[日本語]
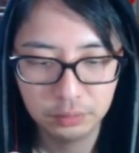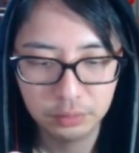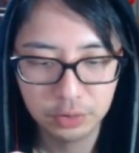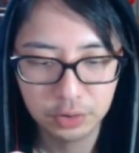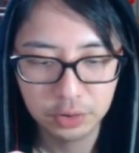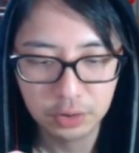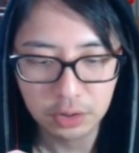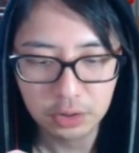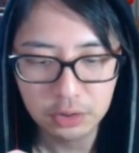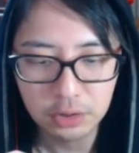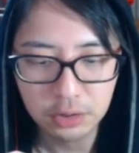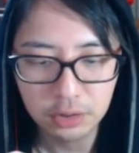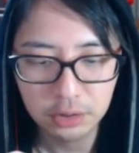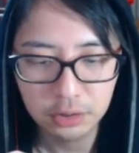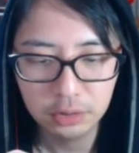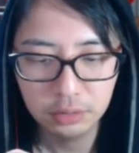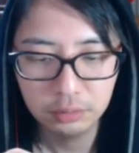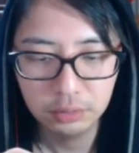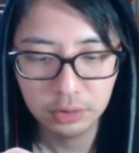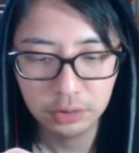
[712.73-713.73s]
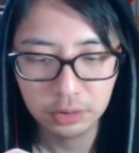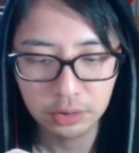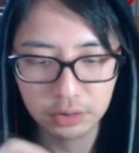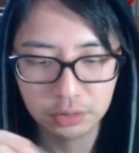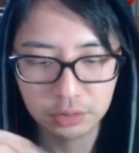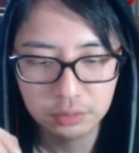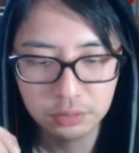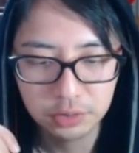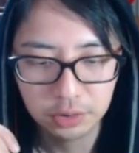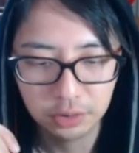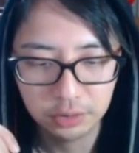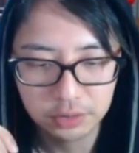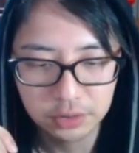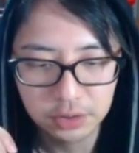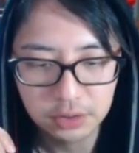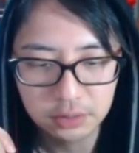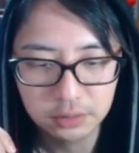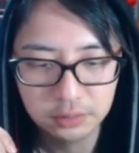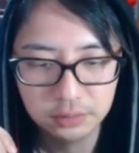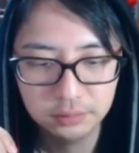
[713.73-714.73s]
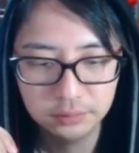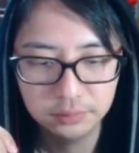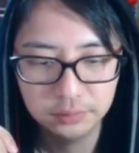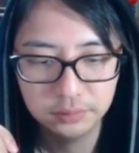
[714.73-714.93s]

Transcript: これ光だけで抜けたりするんじゃないですか？